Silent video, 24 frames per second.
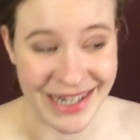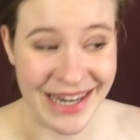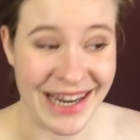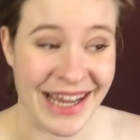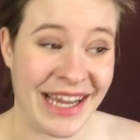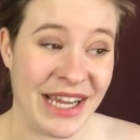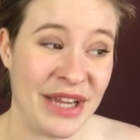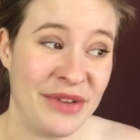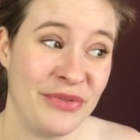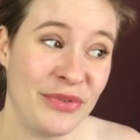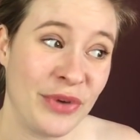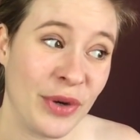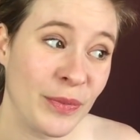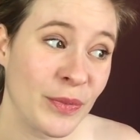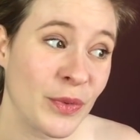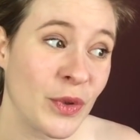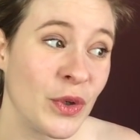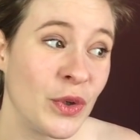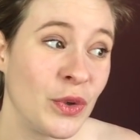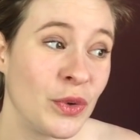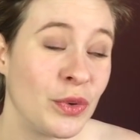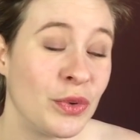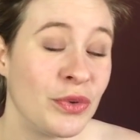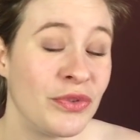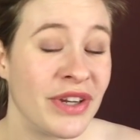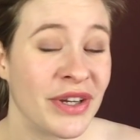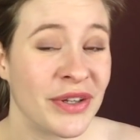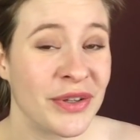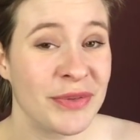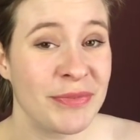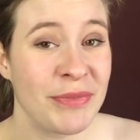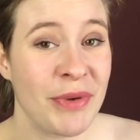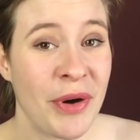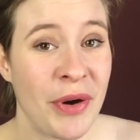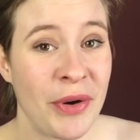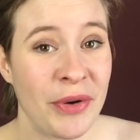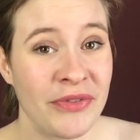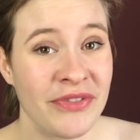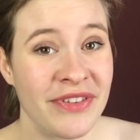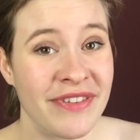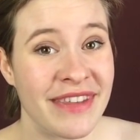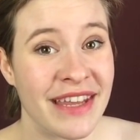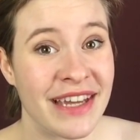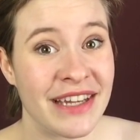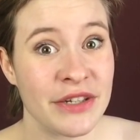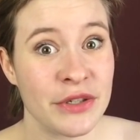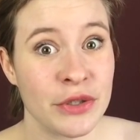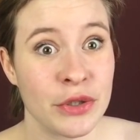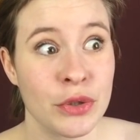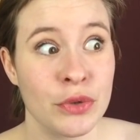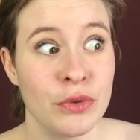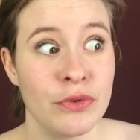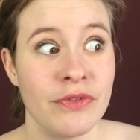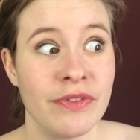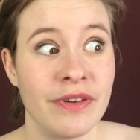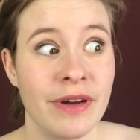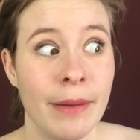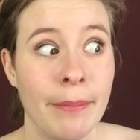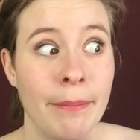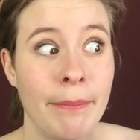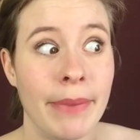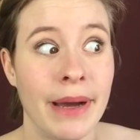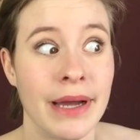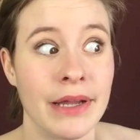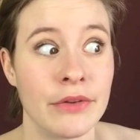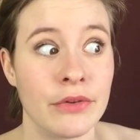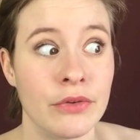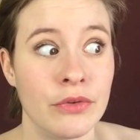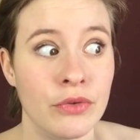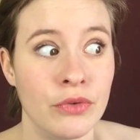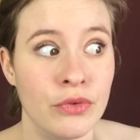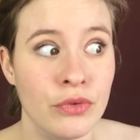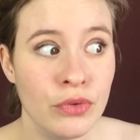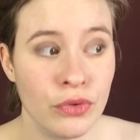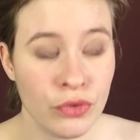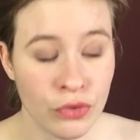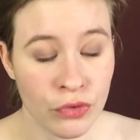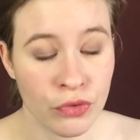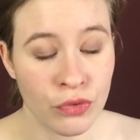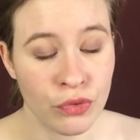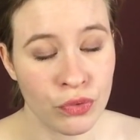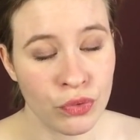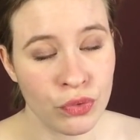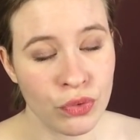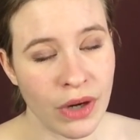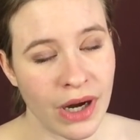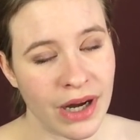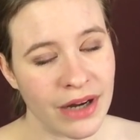la réforme que le gouvernement envisage ne va pas du tout